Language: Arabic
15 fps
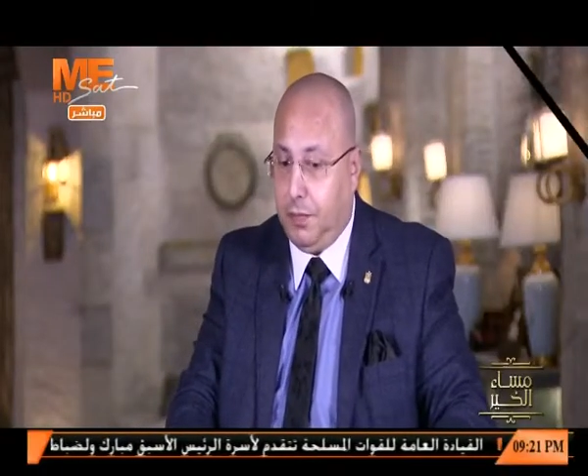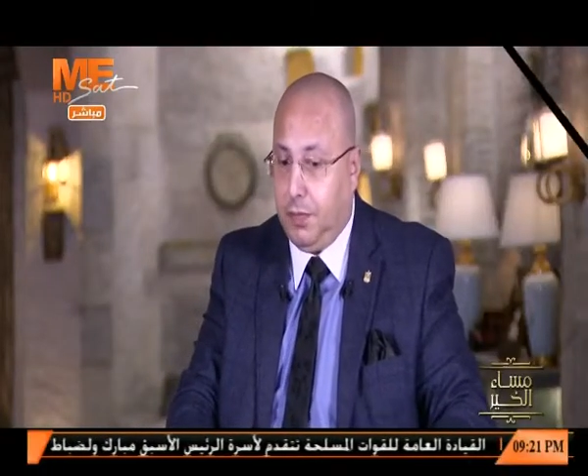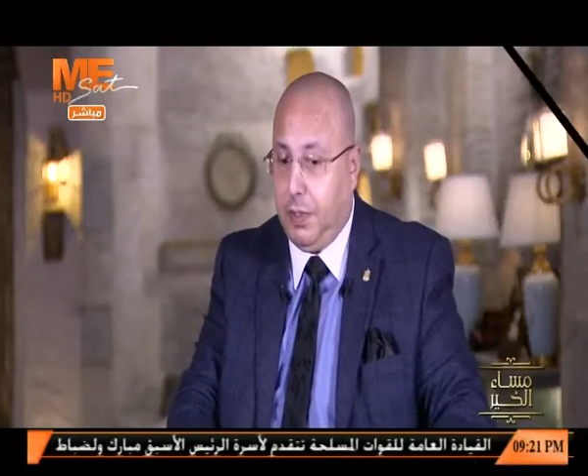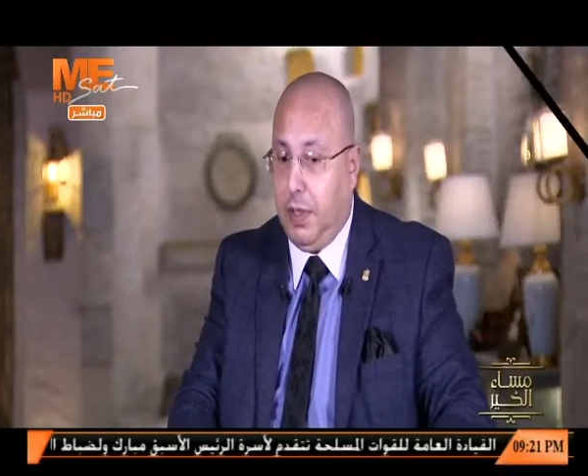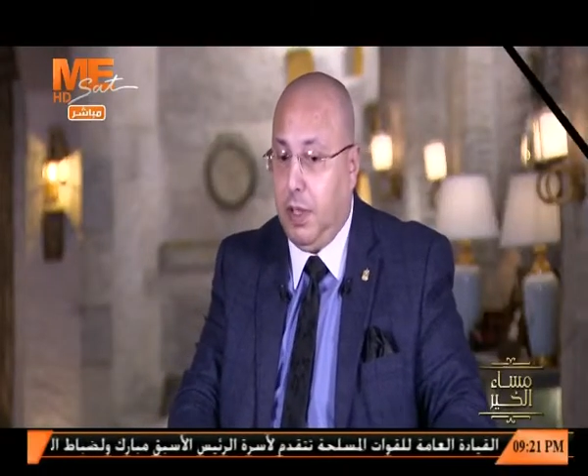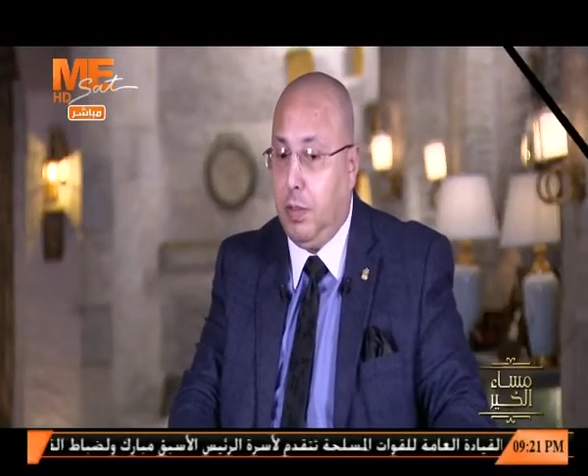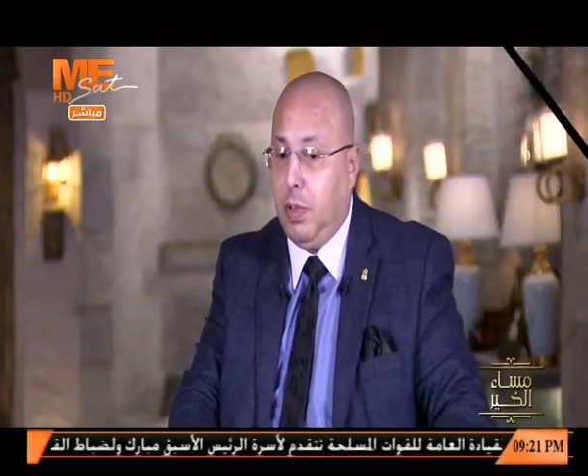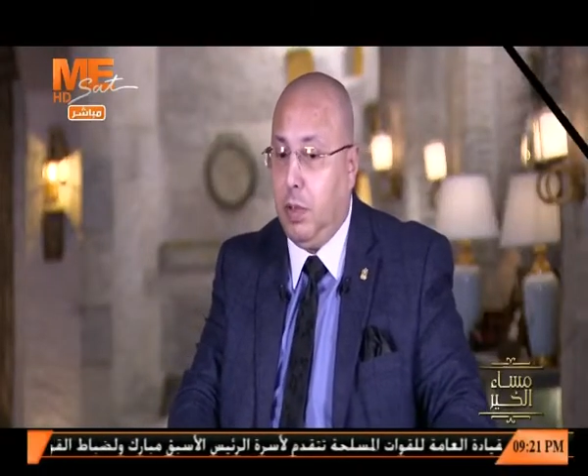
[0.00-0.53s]

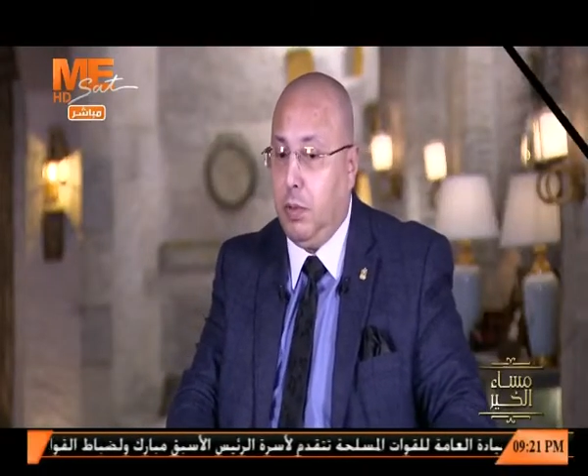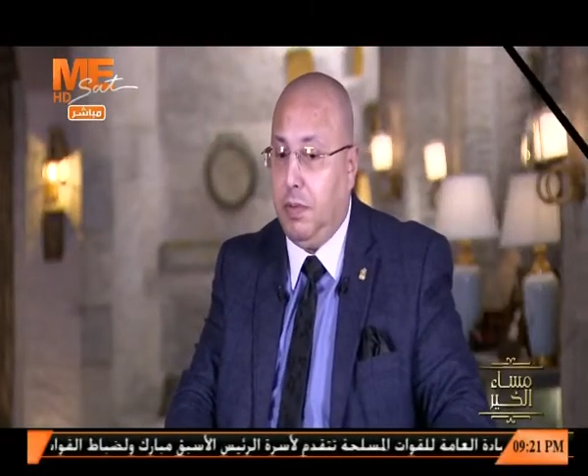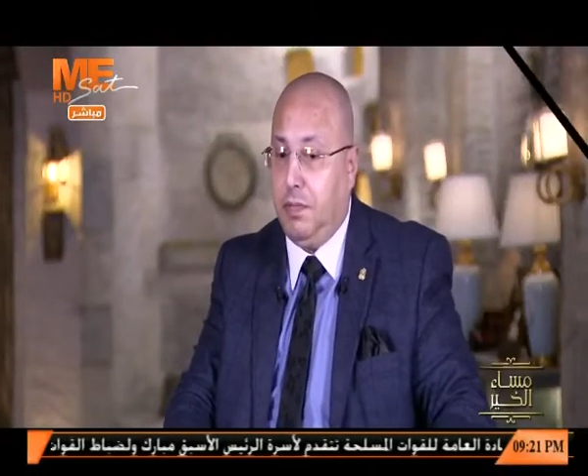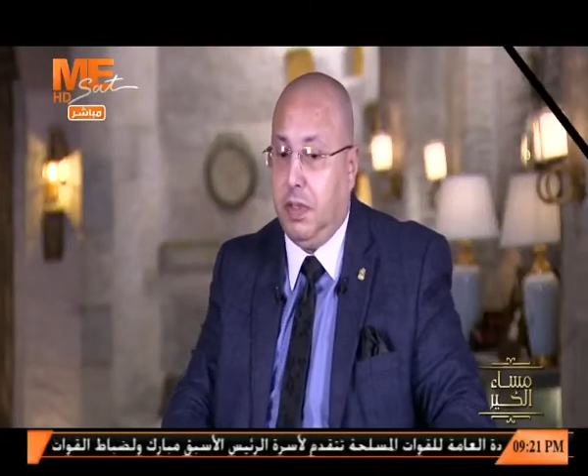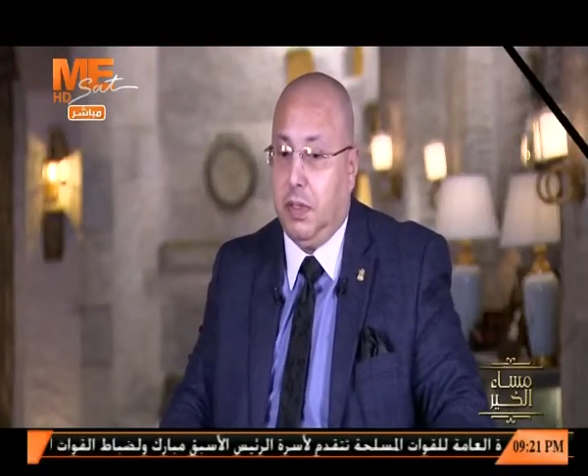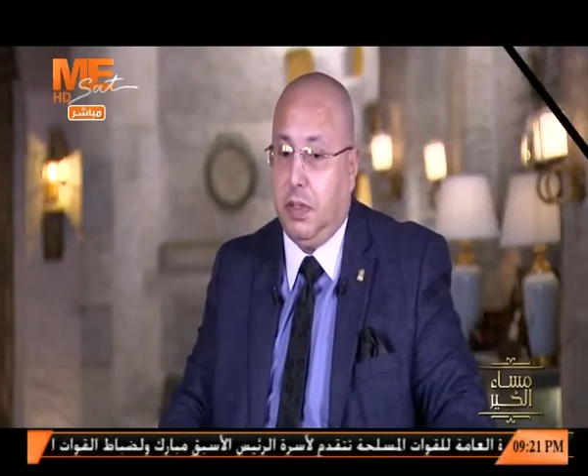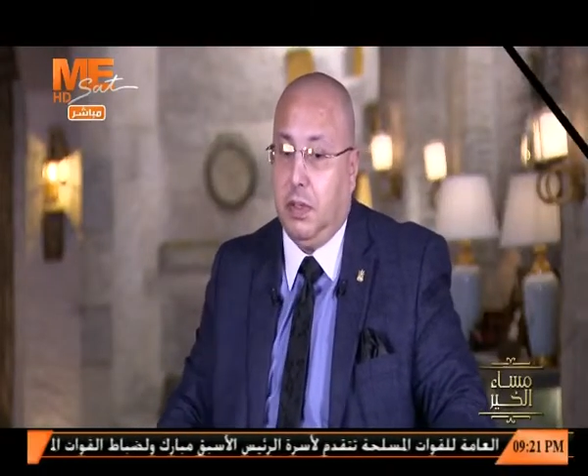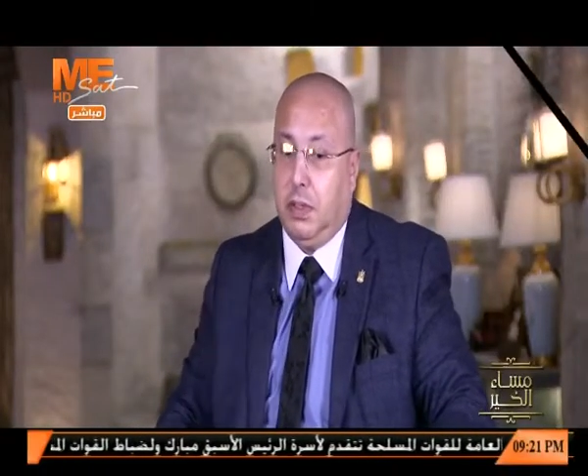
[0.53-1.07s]
شفت
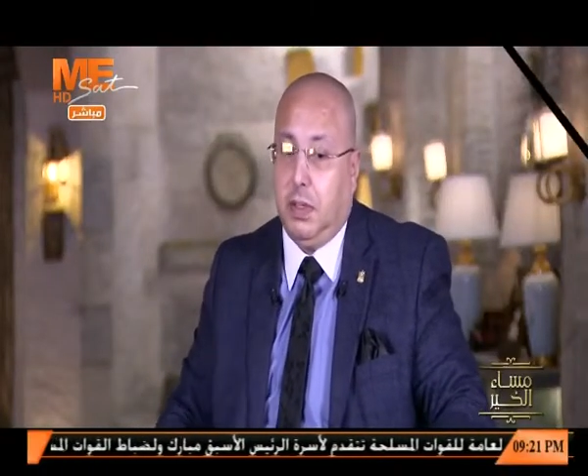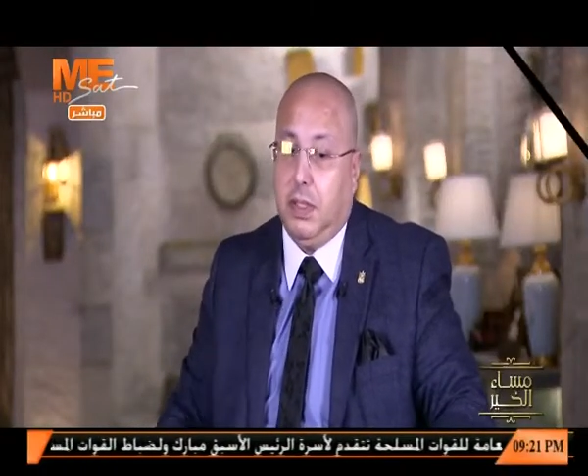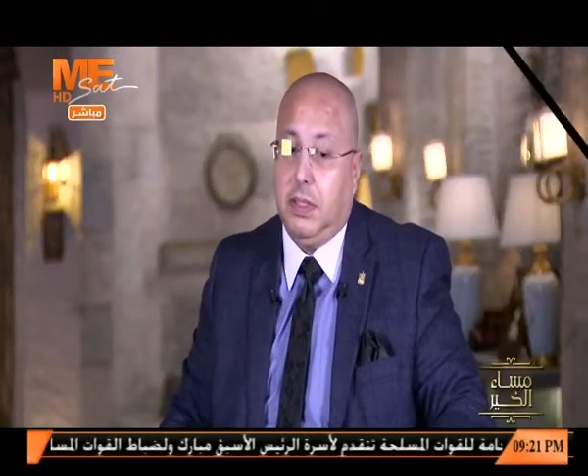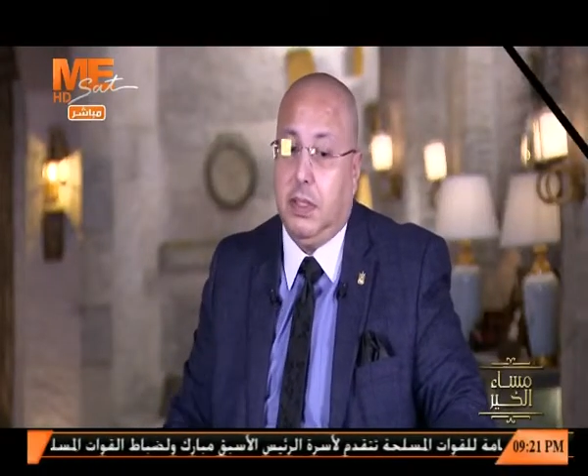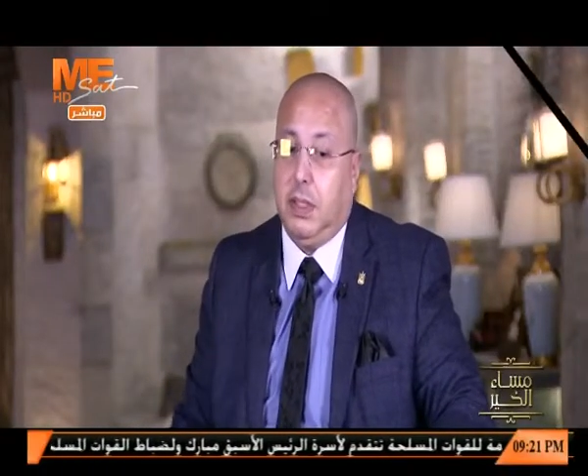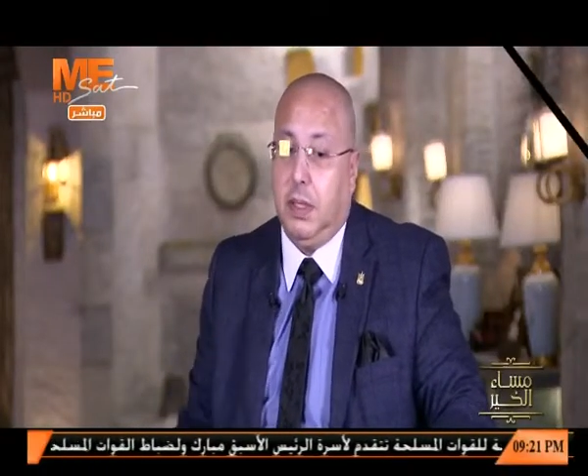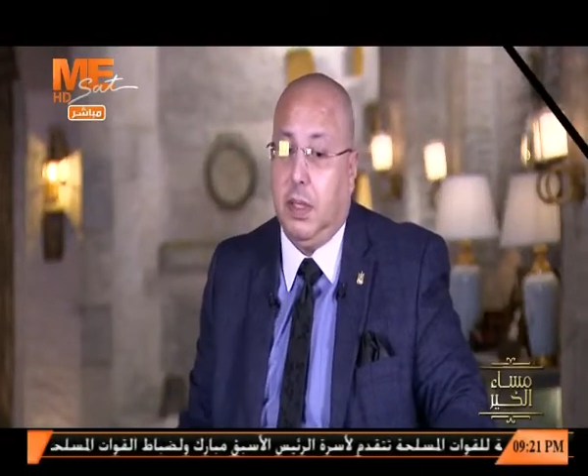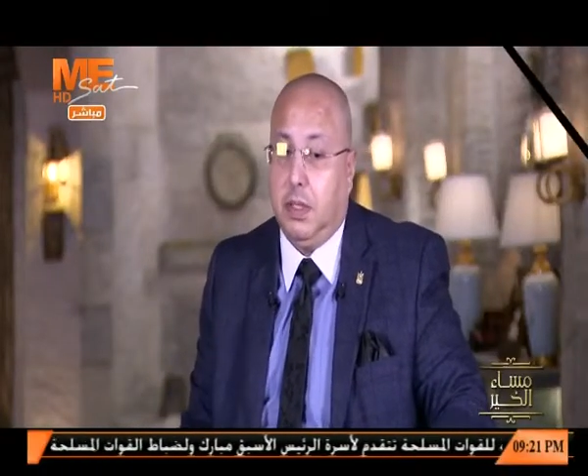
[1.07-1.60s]
خبر وفاه
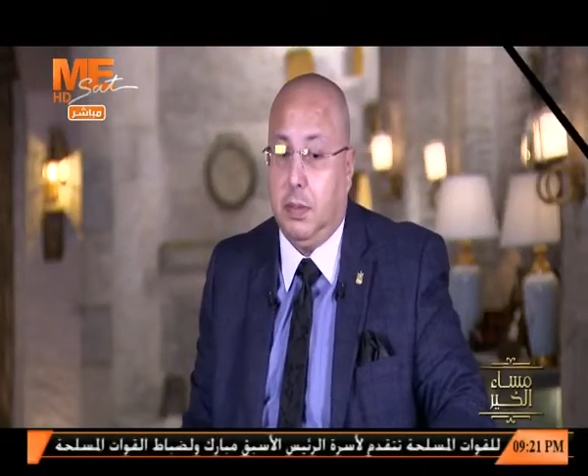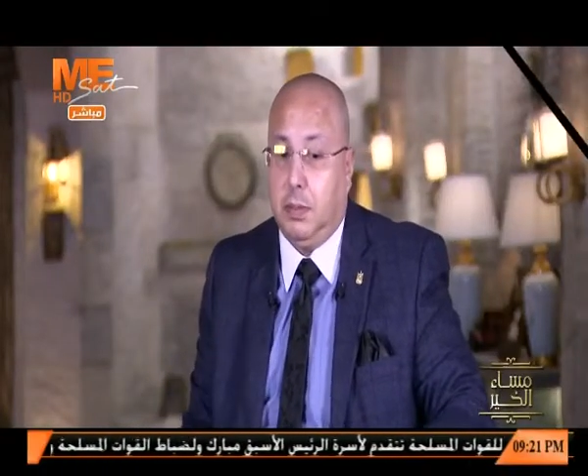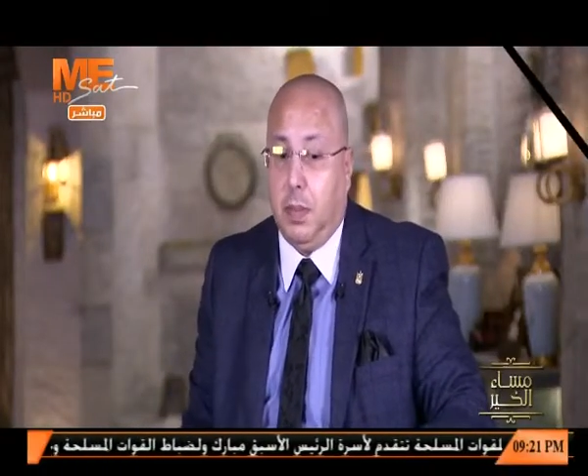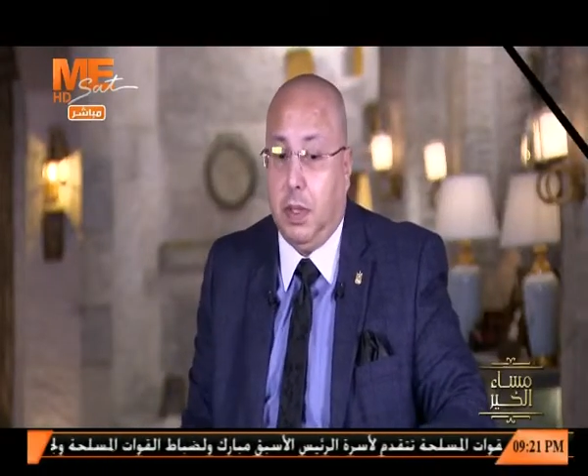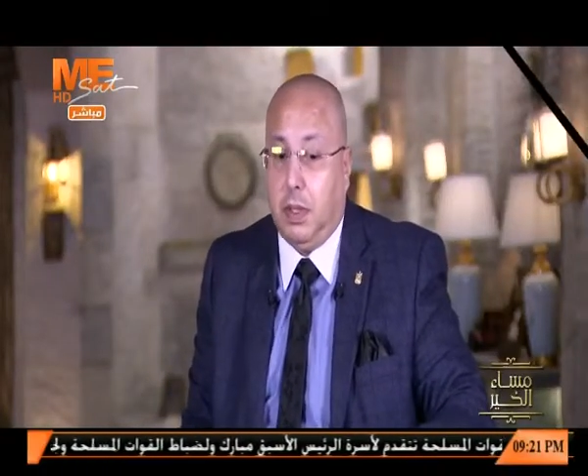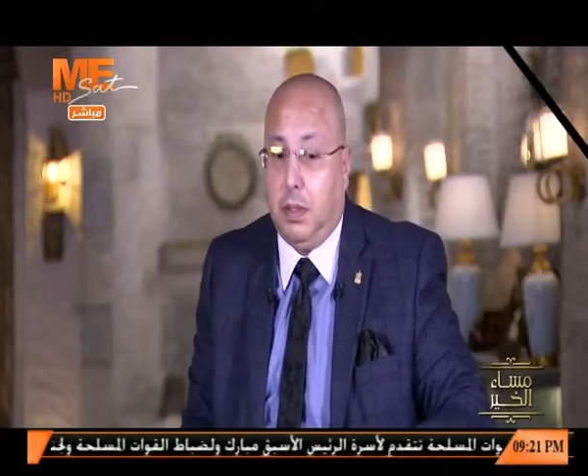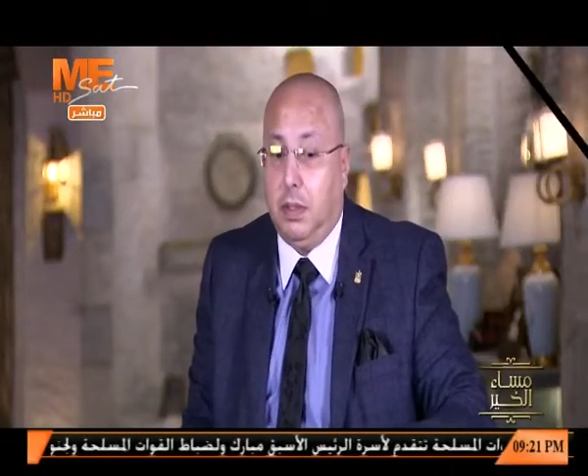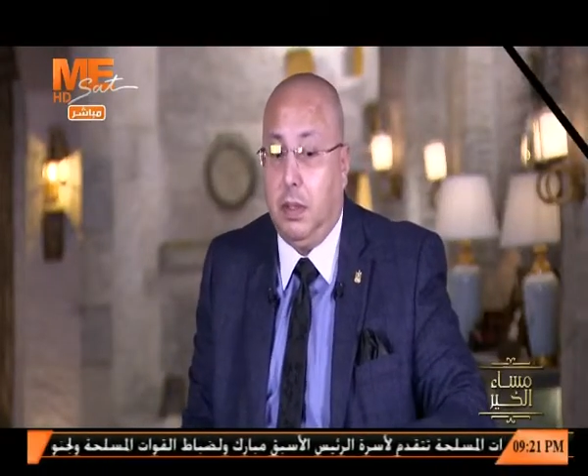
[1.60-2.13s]
الرئيس
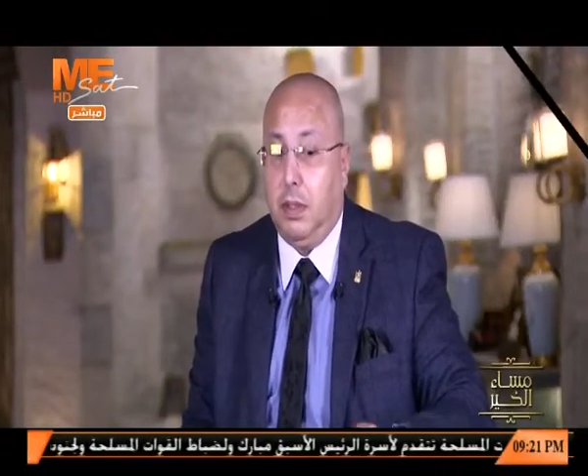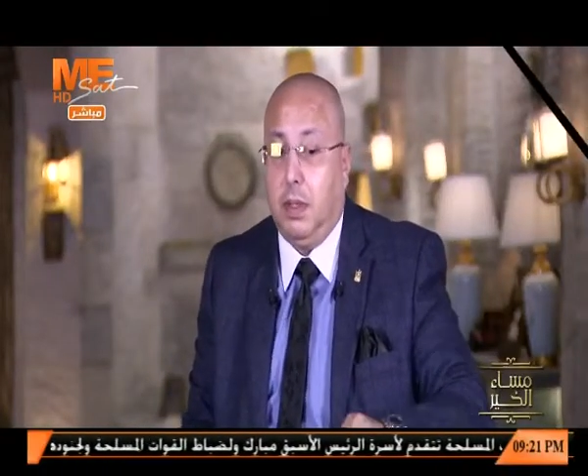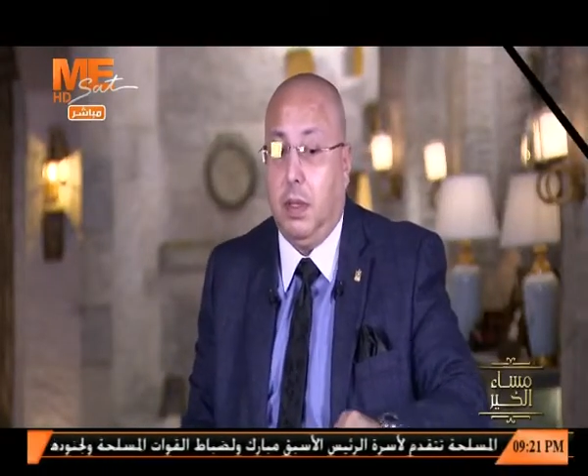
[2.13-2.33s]
الاسبق